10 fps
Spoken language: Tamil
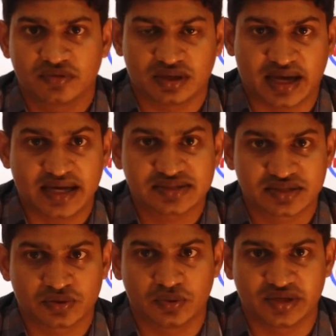ஓவர் ஆஸ்
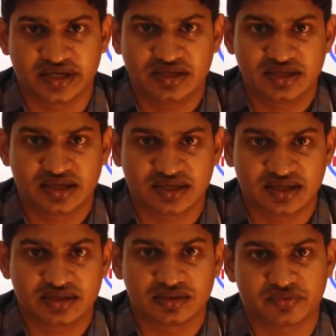அ ஹோல்
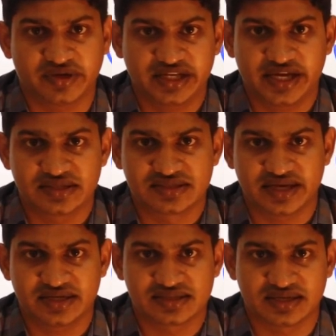இந்தியாவில் டுவெண்ட்டி எயிட்
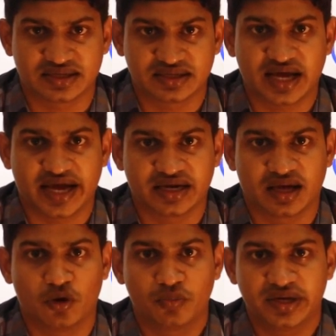ஸ்டேட்ஸ் இருக்குது அண்ட்
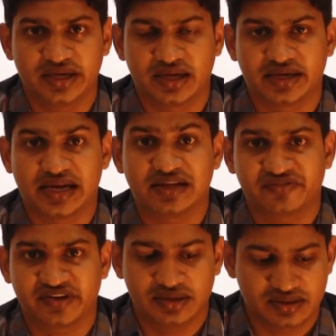ஹவு மெனி
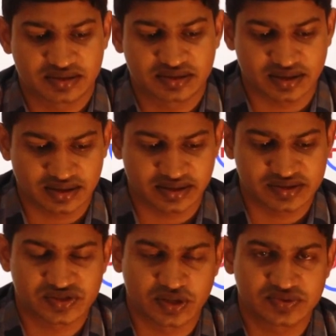எலஃபண்ட்
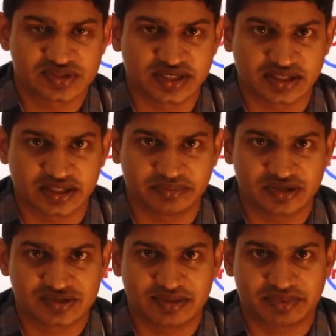ரிசர்வ்ஸ் இருக்குது
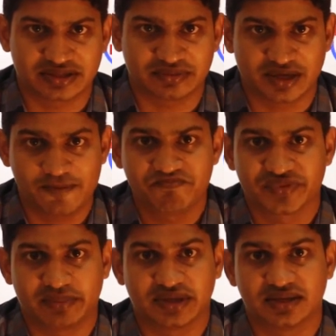அப்படின்னு சொல்லி பார்த்தோம்னா
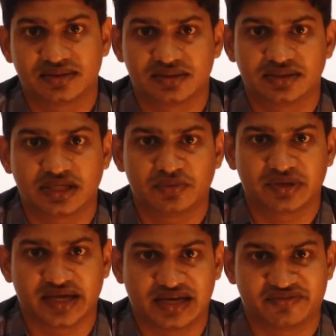நமக்கு தேர்ட்டி
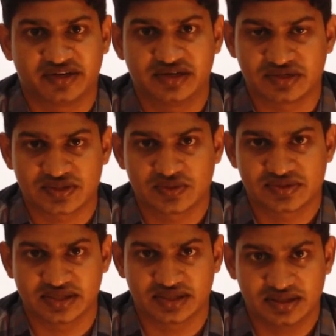ஒன் எலஃபண்ட்
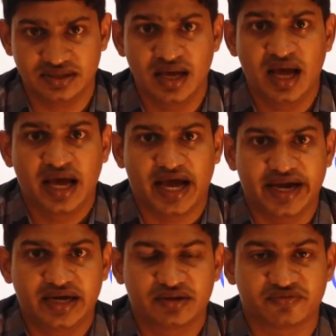ரிசர்வ்ஸ் இருக்குது
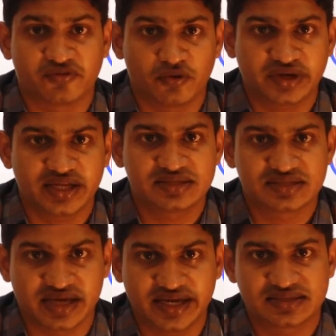அண்ட் ஃபோர்டீன்
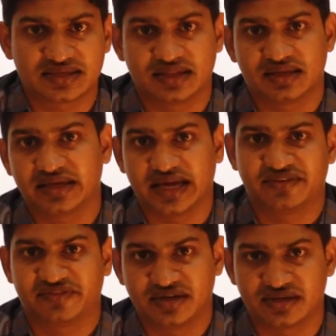ஸ்டேட்ஸில் தான்
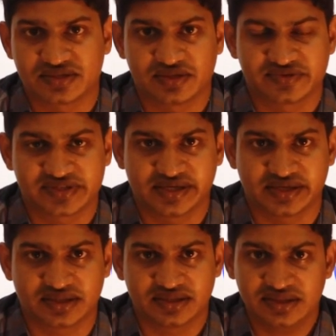எலஃபண்ட் ரிசர்வ்ஸே
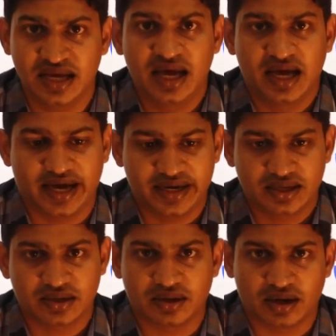இருக்குது
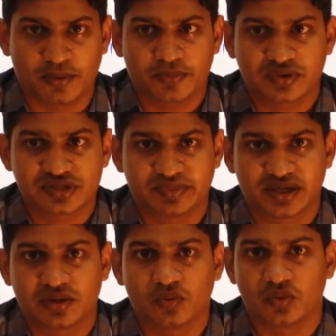அண்ட்
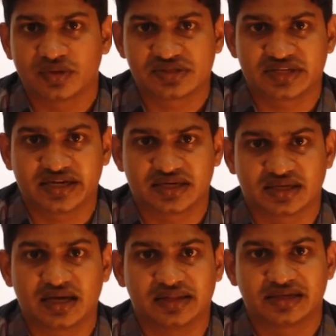அப்ராக்சிமேட்டாக ஒரு
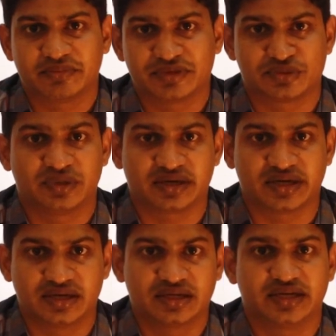ஸ்டேட்டுக்கு அதிகபட்சமாக
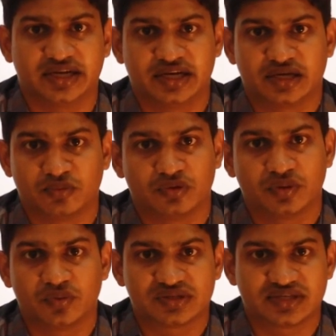ரெண்டு இல்லைன்னா
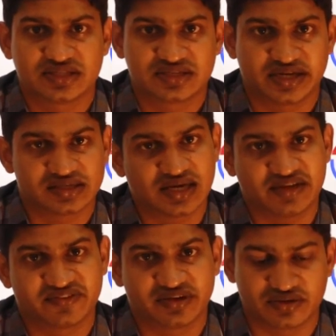மூணு ஒரு சில ஸ்டேட்ஸ்
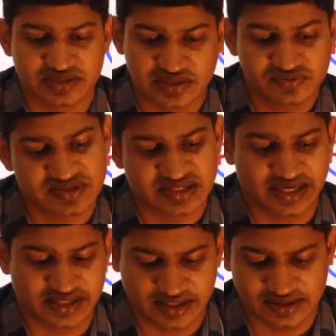எலஃபண்ட் ரிசர்வ்ஸ்
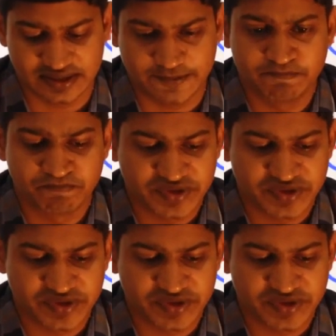கிடையாது